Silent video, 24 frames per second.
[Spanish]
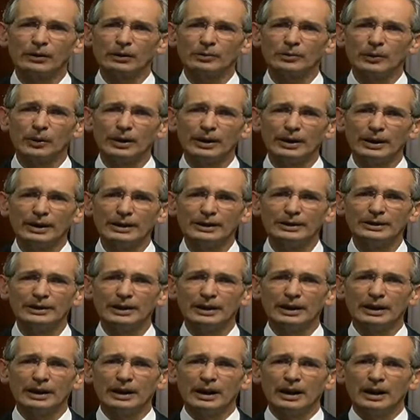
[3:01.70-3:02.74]
o comunidad,
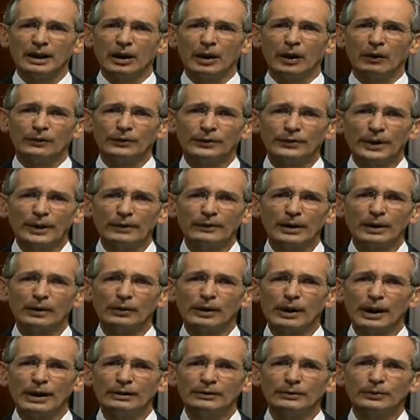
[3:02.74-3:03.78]
observa
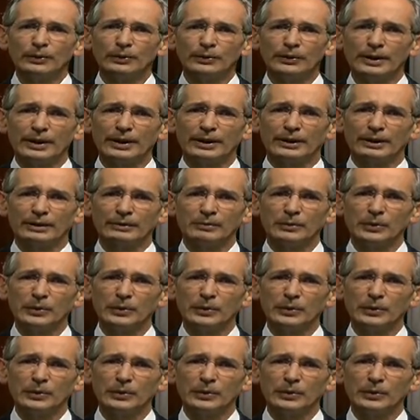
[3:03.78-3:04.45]
lo que ahí sucede.